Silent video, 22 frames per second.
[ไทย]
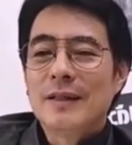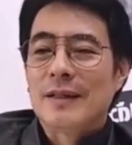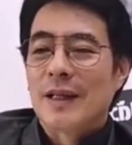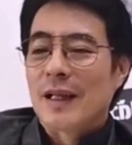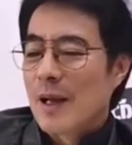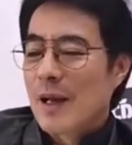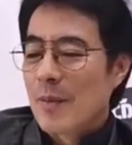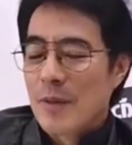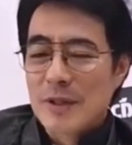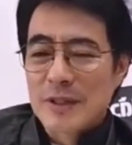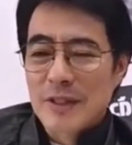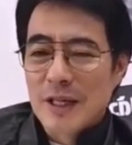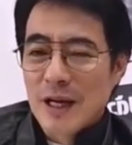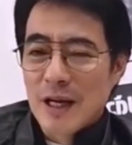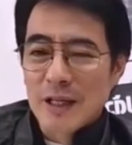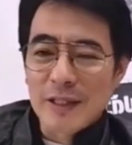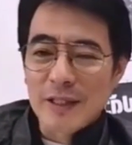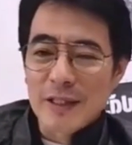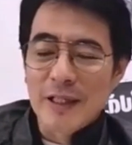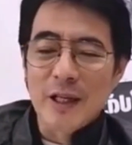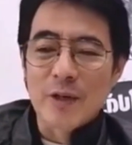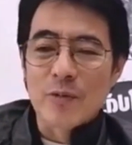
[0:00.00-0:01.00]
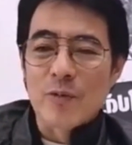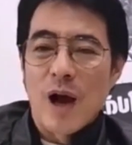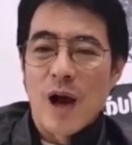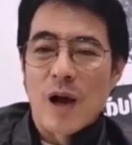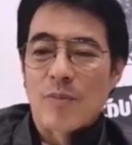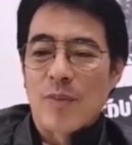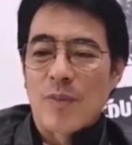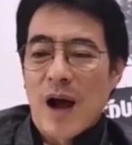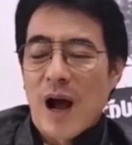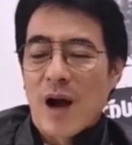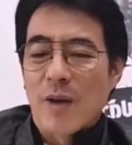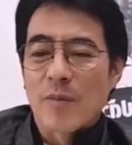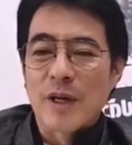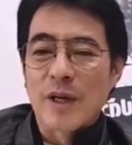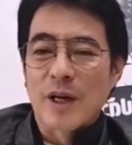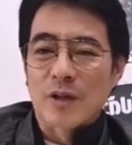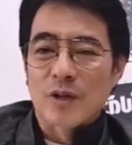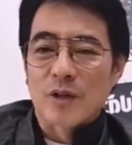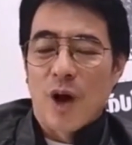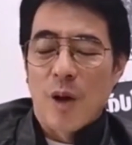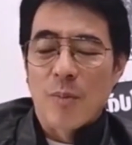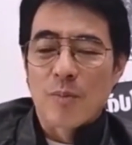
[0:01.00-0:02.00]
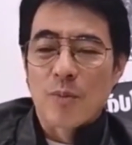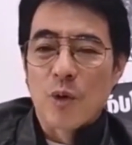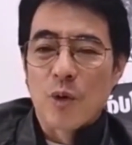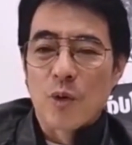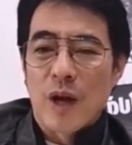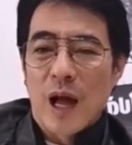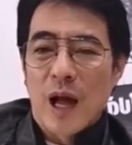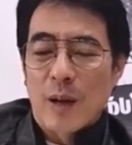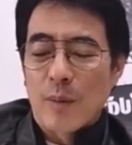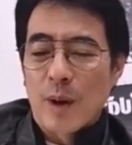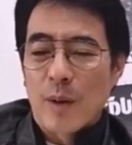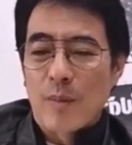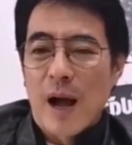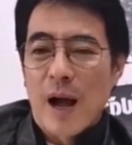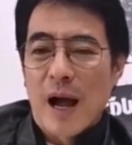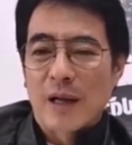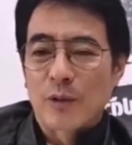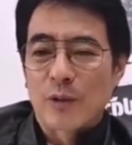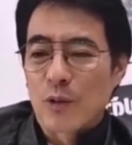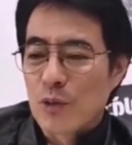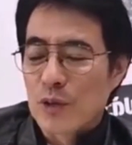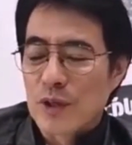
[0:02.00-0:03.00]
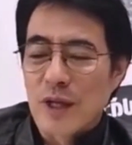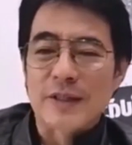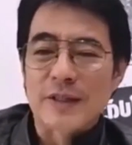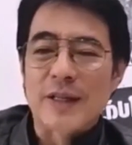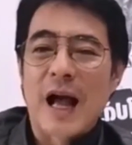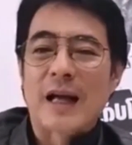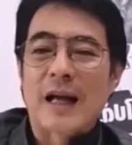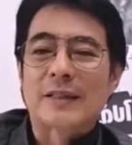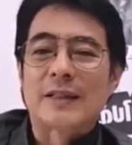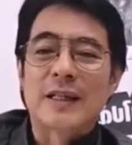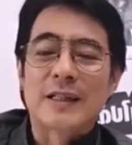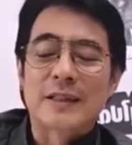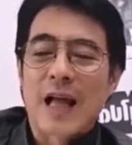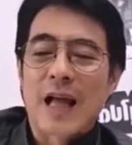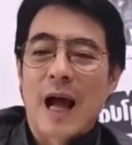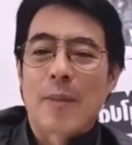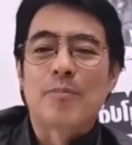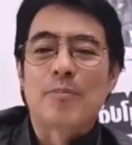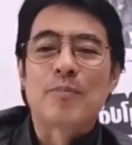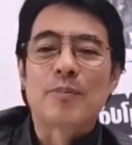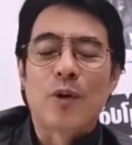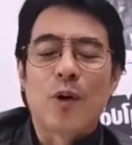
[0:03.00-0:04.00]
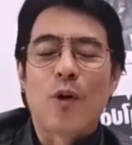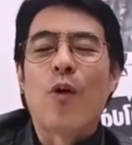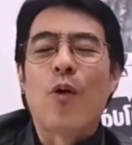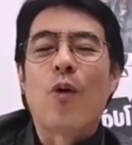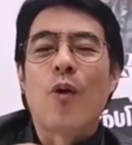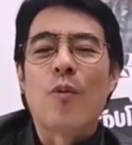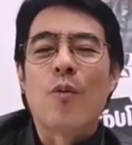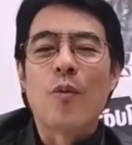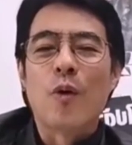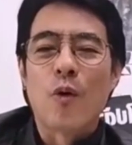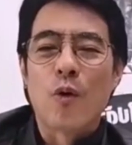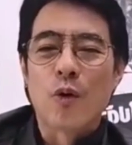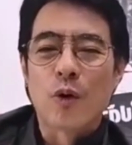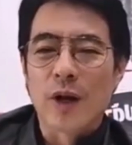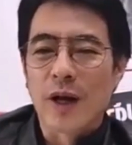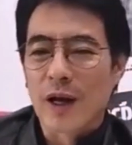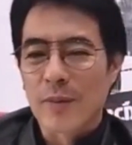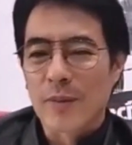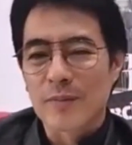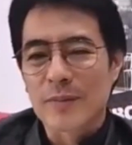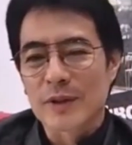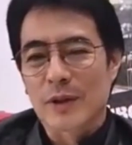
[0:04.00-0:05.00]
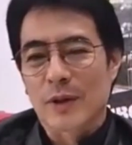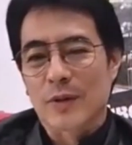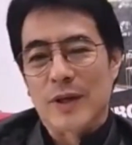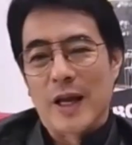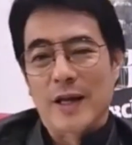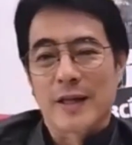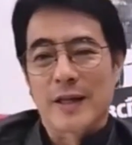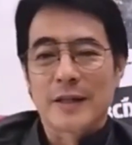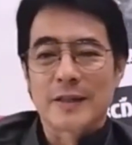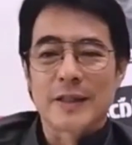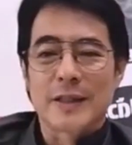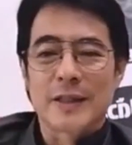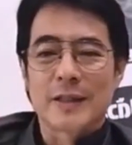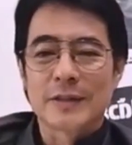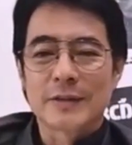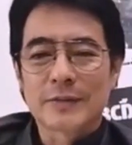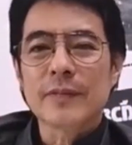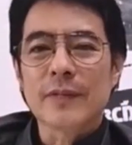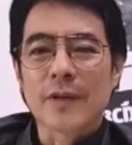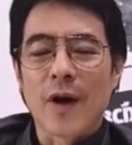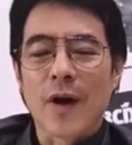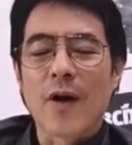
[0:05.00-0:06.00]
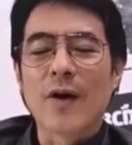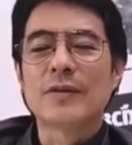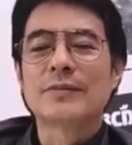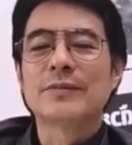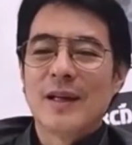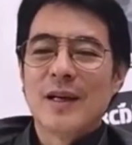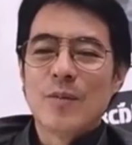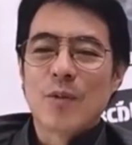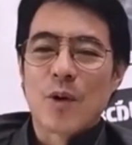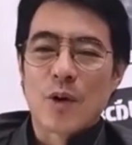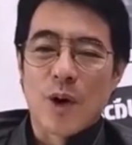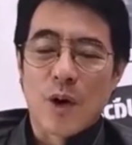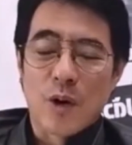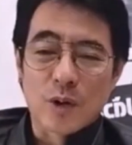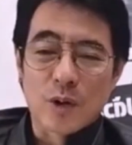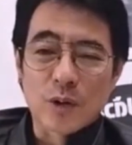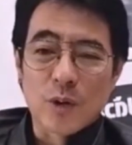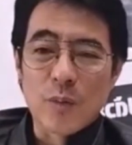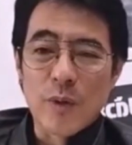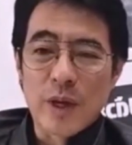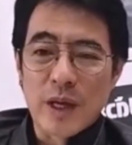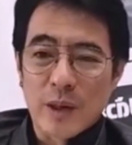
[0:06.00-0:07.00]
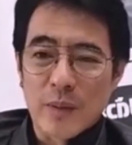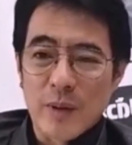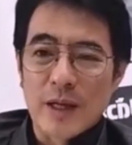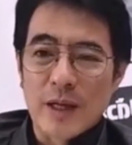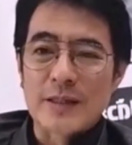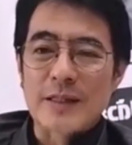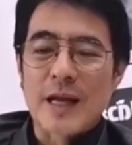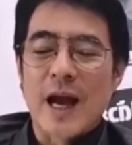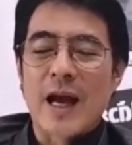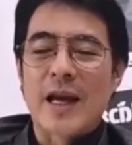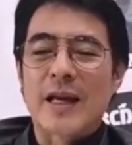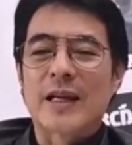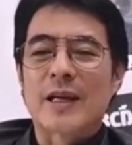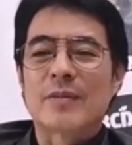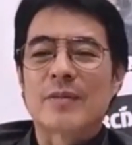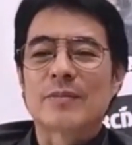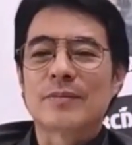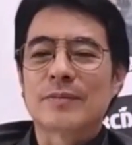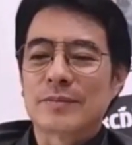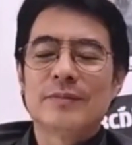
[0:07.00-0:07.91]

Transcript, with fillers: แต่ถ้ามันเจอที่ดินว่างเปล่ามีกระต๊อบลุงรังพังๆอยู่คุณจะสร้างตึกทับโอ้โหหมูเลยครับไม่ต้องใช้เงินเยอะเนาะพวกเราก็ต้องมีกำลังใจนะ